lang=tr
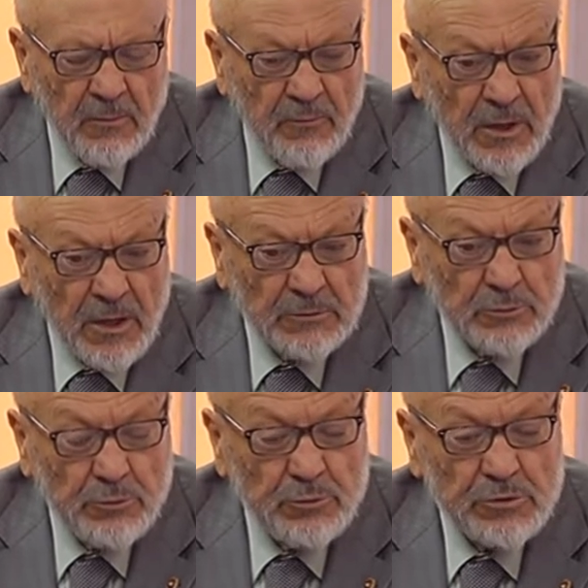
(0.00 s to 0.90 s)

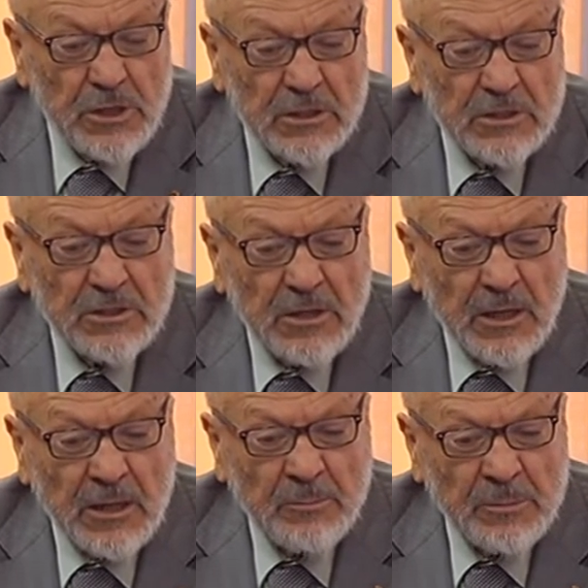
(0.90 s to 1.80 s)
Fakat yüzde kırk
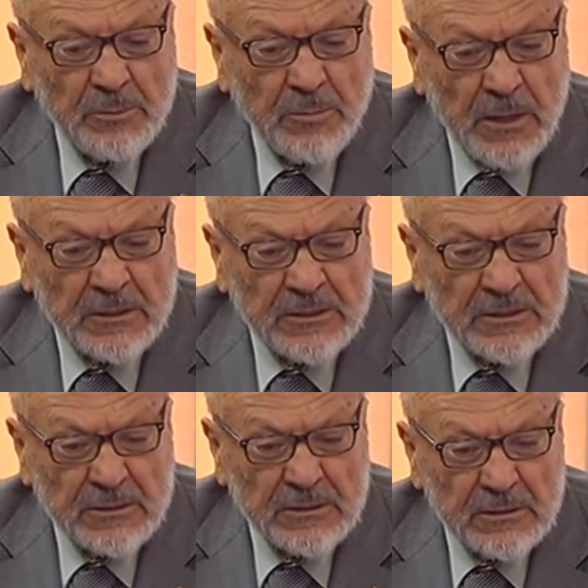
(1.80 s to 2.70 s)
alan bir
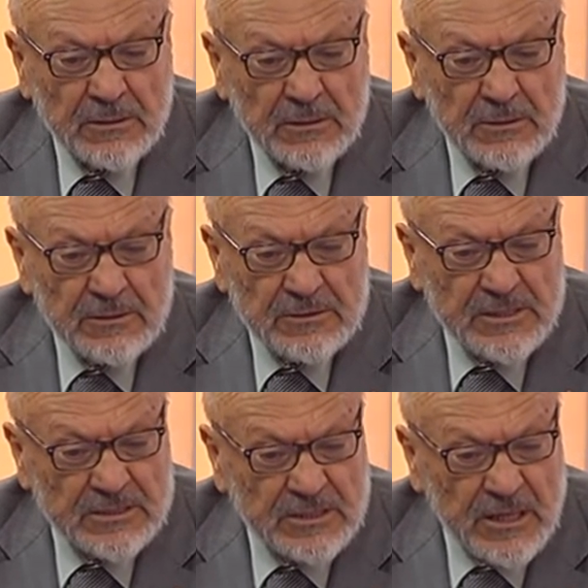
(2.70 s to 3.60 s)
parti
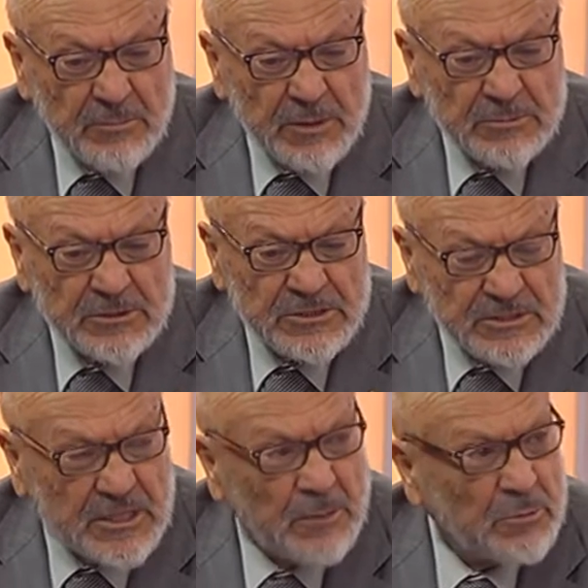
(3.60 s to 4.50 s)
seçilememiş
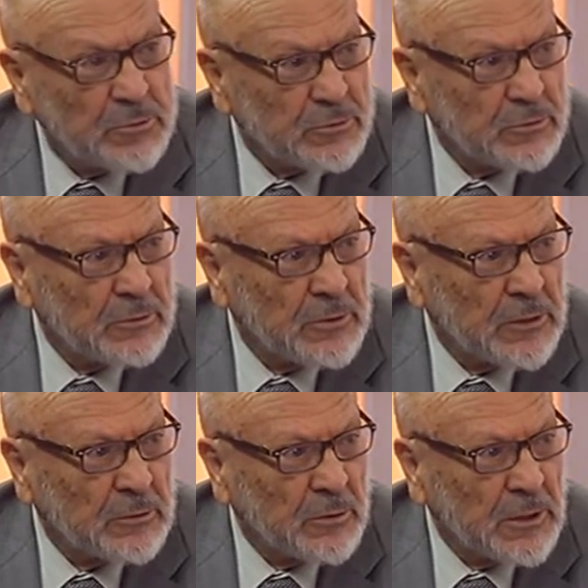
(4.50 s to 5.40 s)
sistem
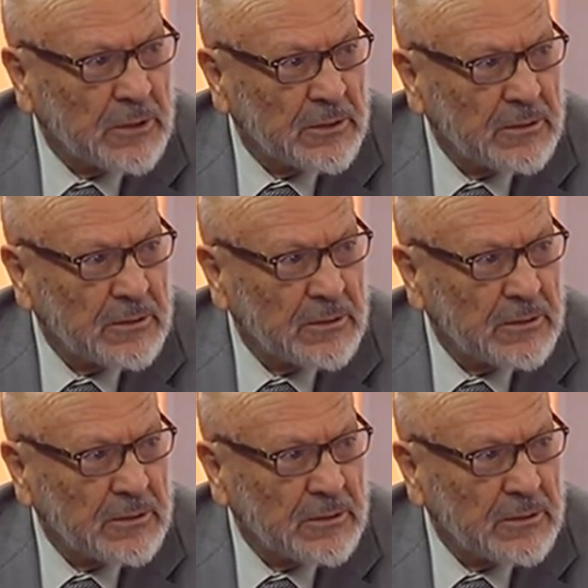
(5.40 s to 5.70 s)
bozukluğundan dolayı.